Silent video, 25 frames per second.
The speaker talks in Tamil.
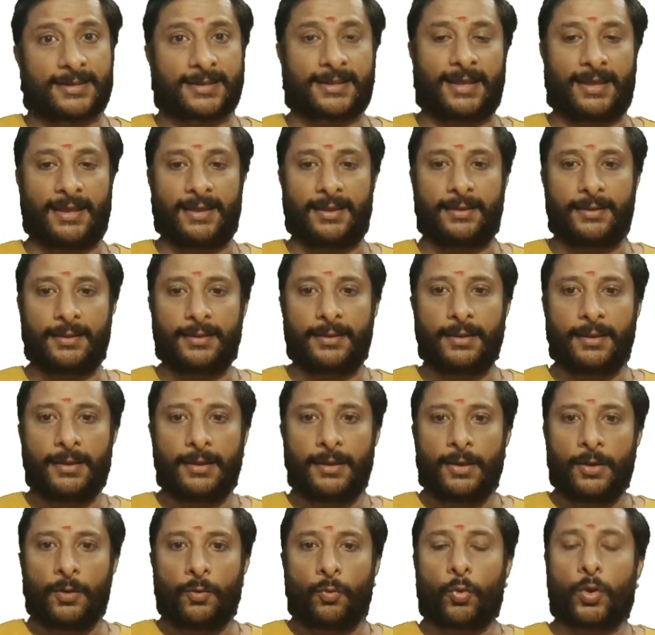இருக்கேன்
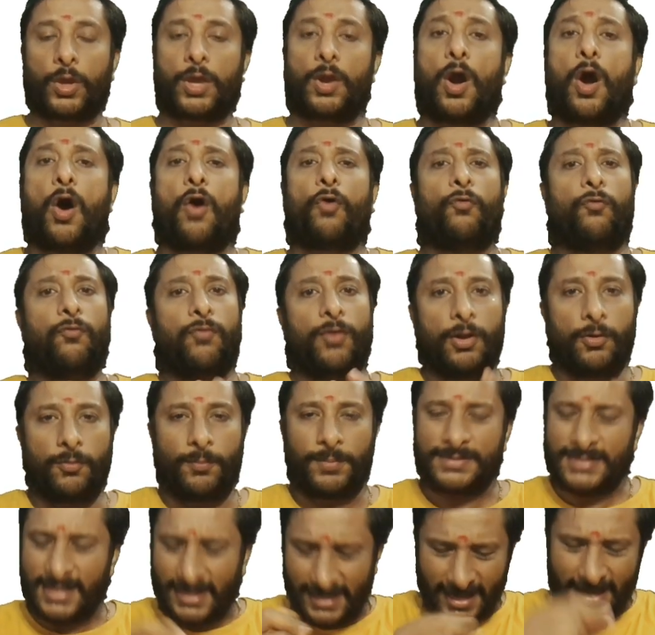ஓகே அவ்வளோ
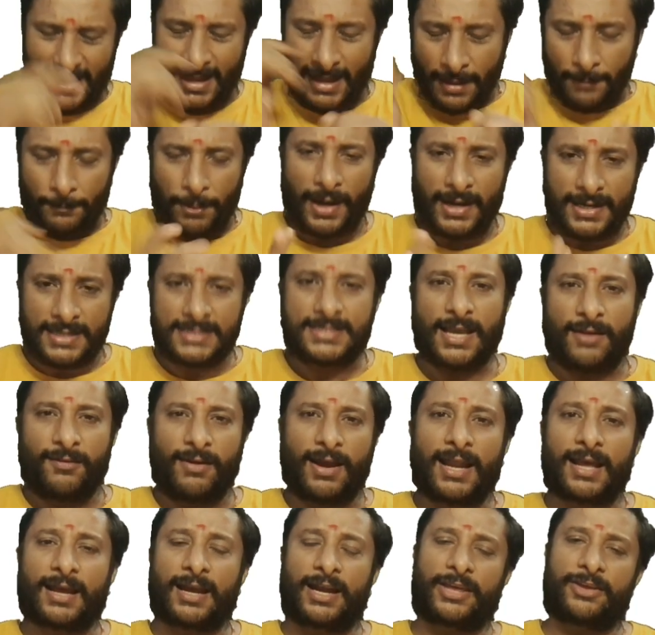சரிங்க படிச்சா
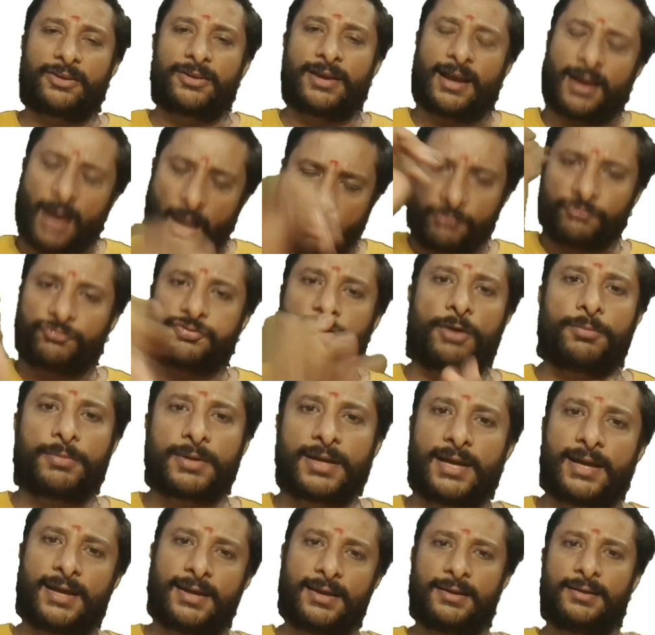வேலை கிடைக்குங்க
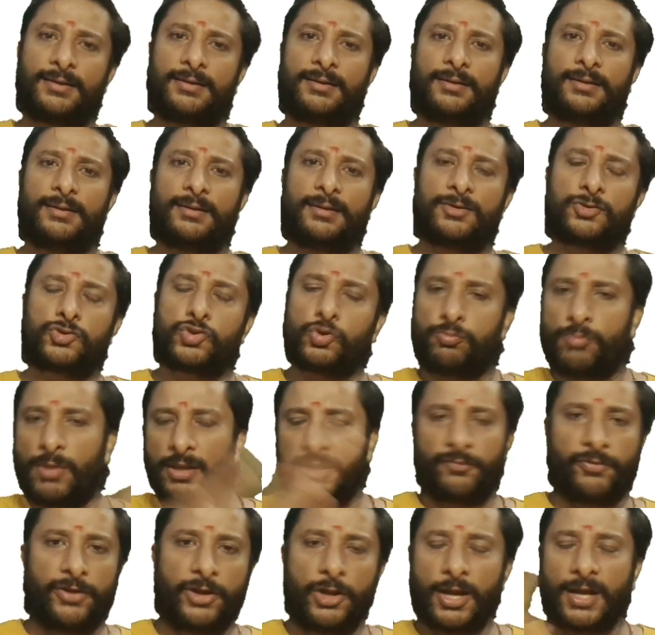கன்ஃபார்முங்க சும்மா
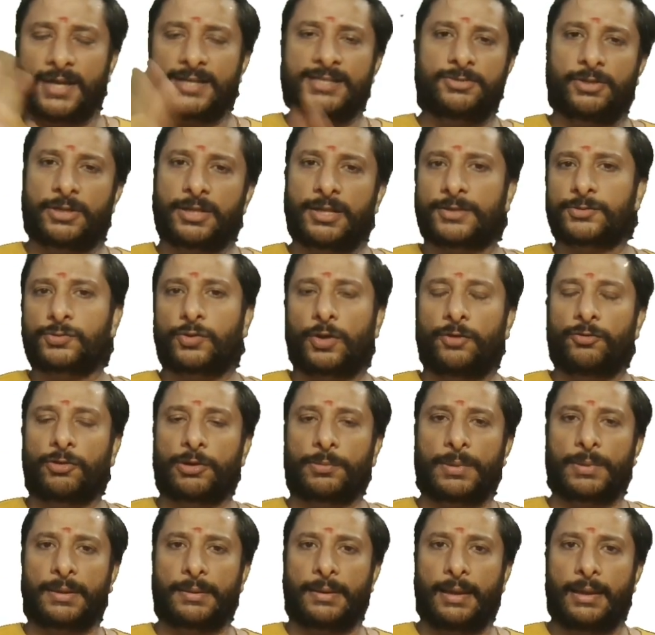இந்த வீடியோ கடைசி வரைக்கும் சொல்ல
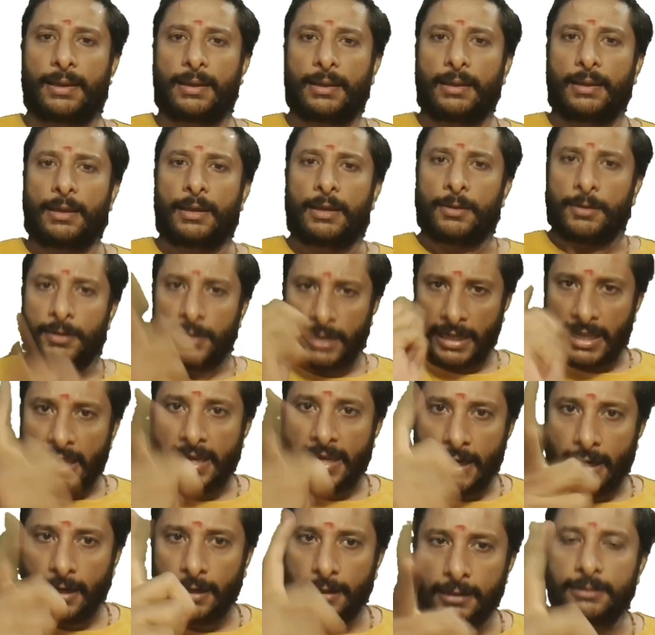விரும்பலங்க நீங்க
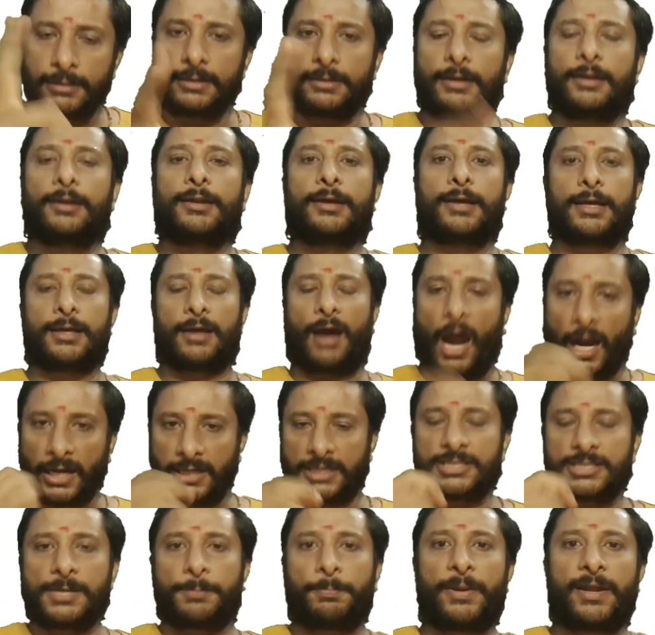எழுந்து நில்லுங்க
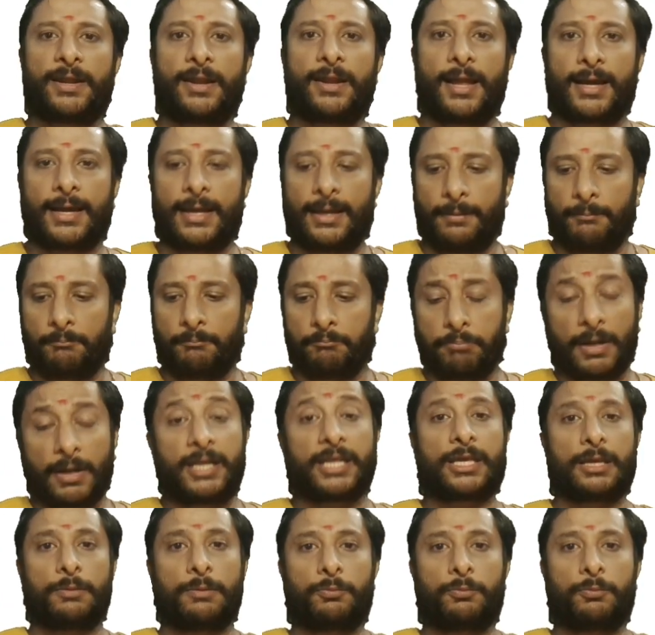அடிச்சு பின்னலாங்க படிக்க